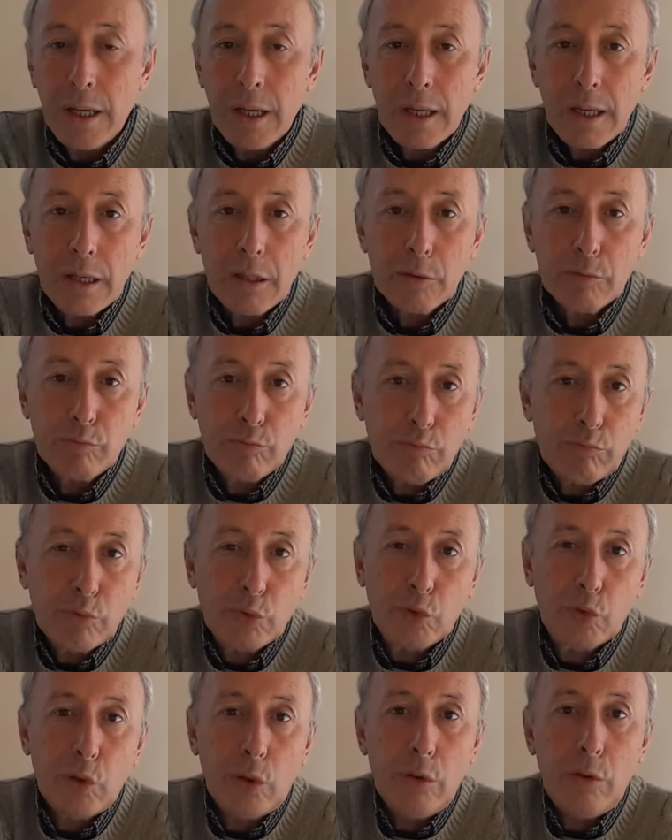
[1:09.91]
eh,
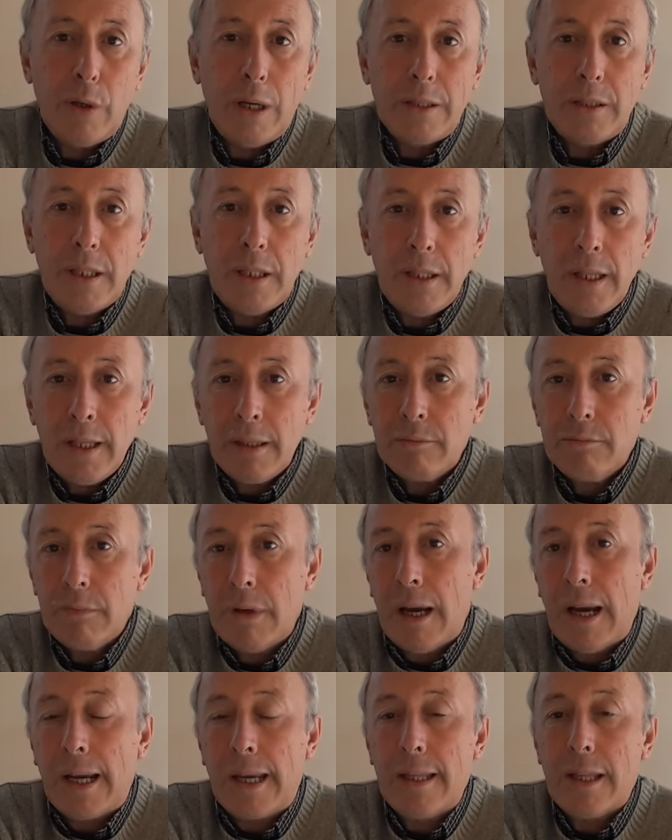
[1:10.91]
solo atiné
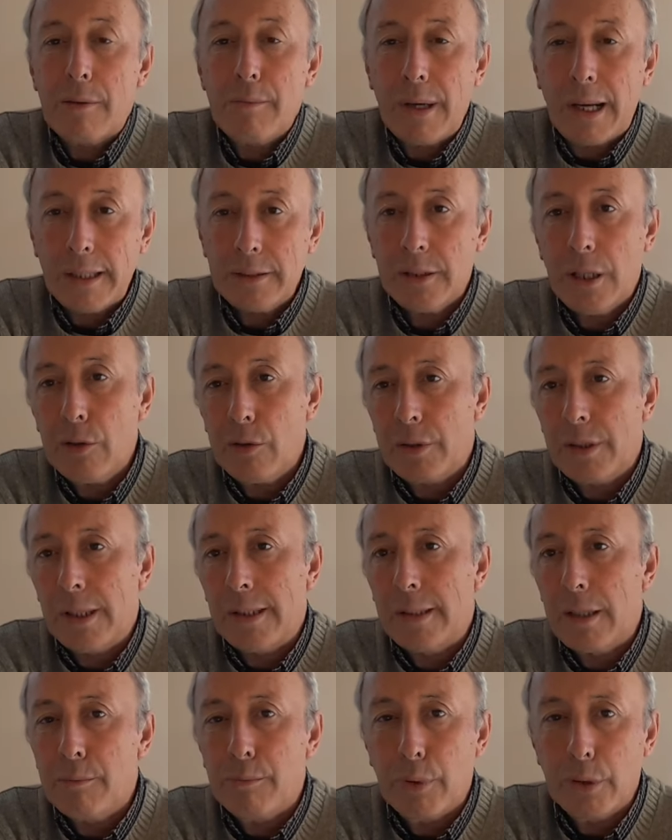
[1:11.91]
a quedarme callado y el
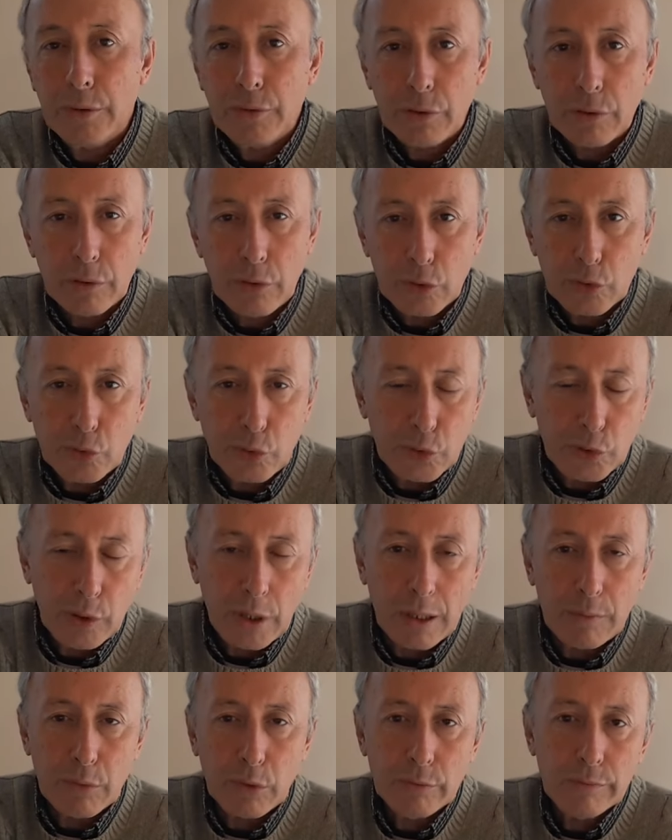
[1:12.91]
tiempo hizo lo suyo,
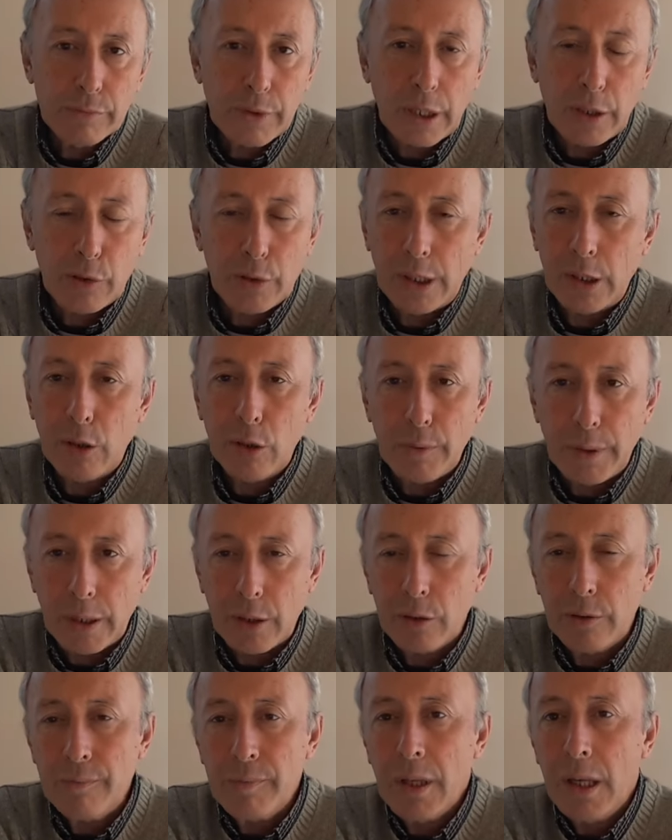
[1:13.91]
digamos, quedó en el
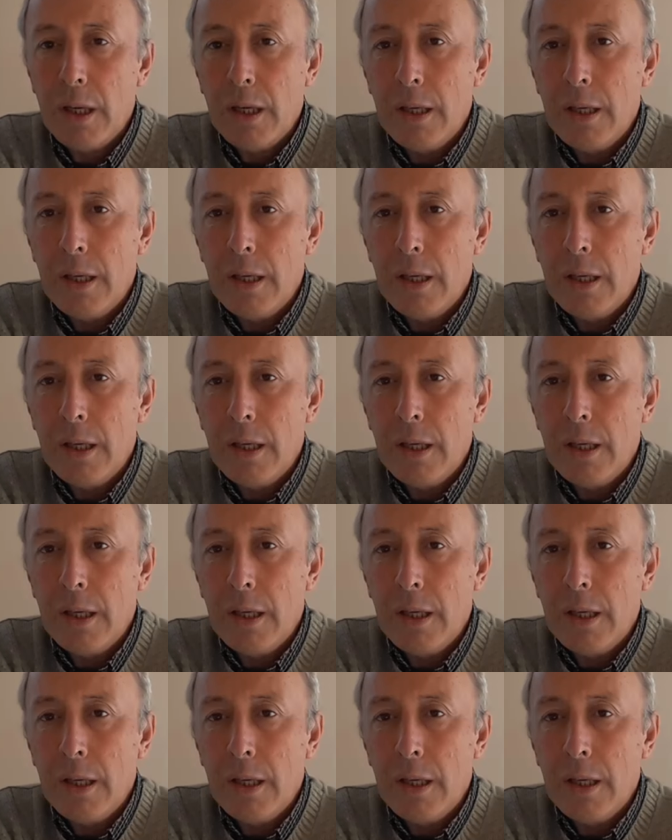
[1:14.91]
olvido, ¿no?